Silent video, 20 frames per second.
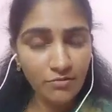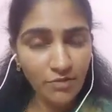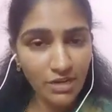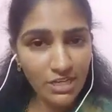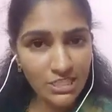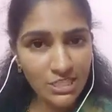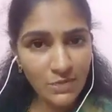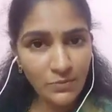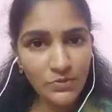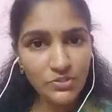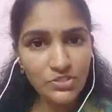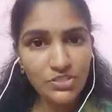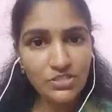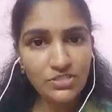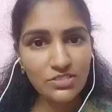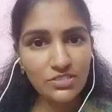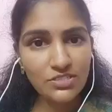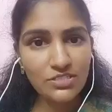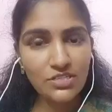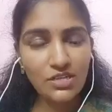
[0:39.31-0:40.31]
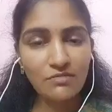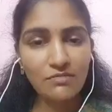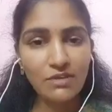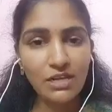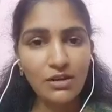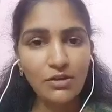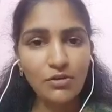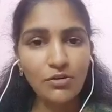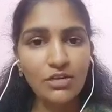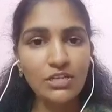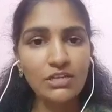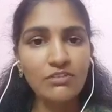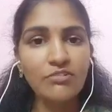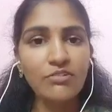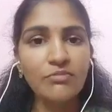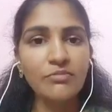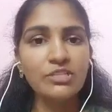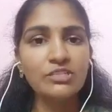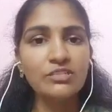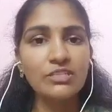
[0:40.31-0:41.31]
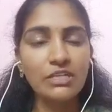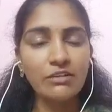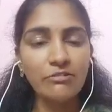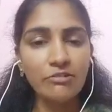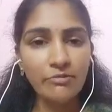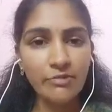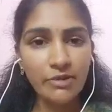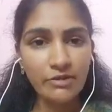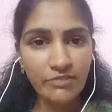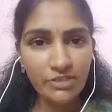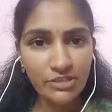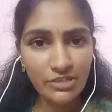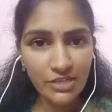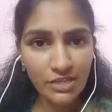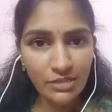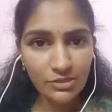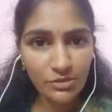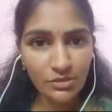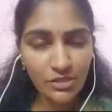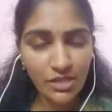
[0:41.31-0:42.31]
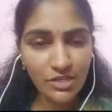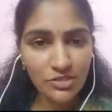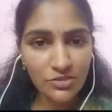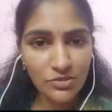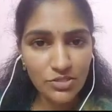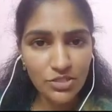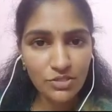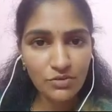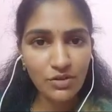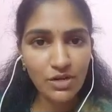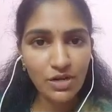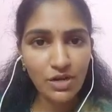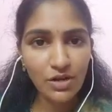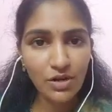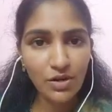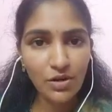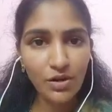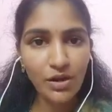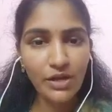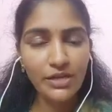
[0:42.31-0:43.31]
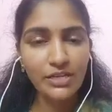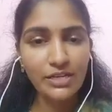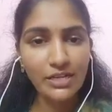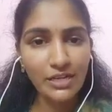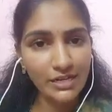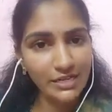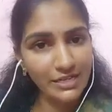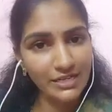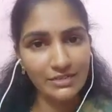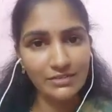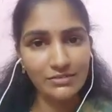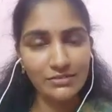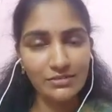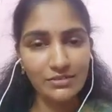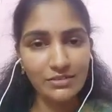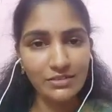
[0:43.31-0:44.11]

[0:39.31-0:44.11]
వైసీపీ చేయించిన సర్వేల్లో కూడా ఈవిడ మీద తీవ్రమైన వ్యతిరేకత ఉంది ఆ నియోజకవర్గంలో అని క్లియర్